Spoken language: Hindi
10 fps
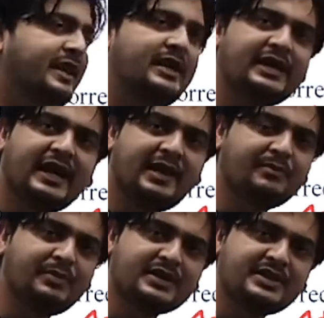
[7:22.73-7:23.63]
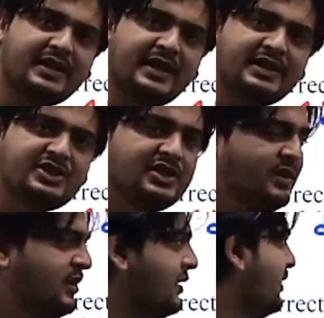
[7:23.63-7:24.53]
डेल्टा एम परसेंटेज
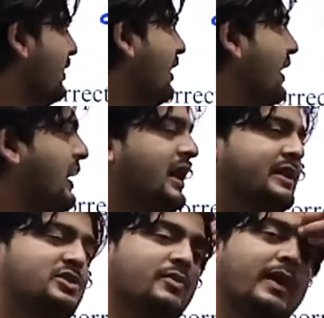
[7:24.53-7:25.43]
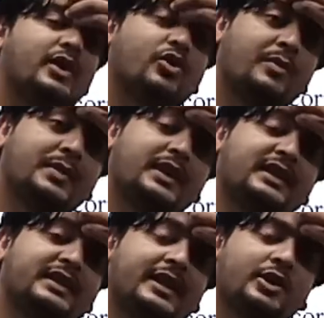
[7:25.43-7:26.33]
आर स्क्वायर को हमने
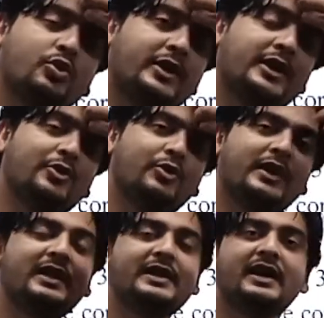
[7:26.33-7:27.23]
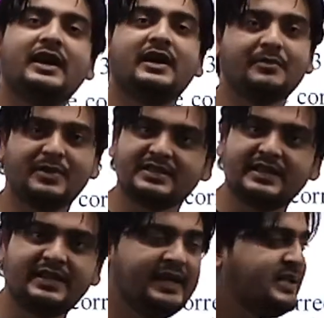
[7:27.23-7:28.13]
लिख दिया टू इंटू डेल्टा आर
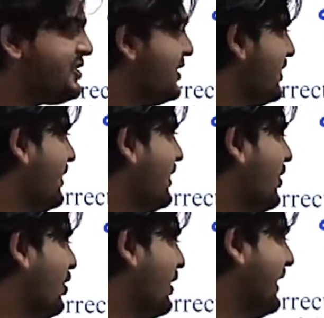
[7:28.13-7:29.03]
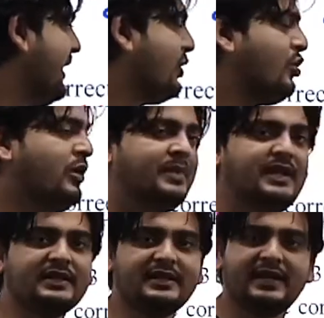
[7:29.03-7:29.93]
परसेंटेज और एल को हमने
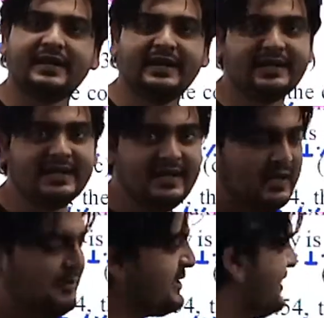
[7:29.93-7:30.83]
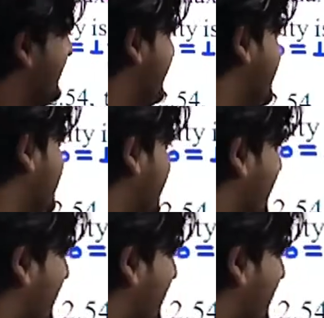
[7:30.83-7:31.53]
लिख दिया डेल्टा एल परसेंटेज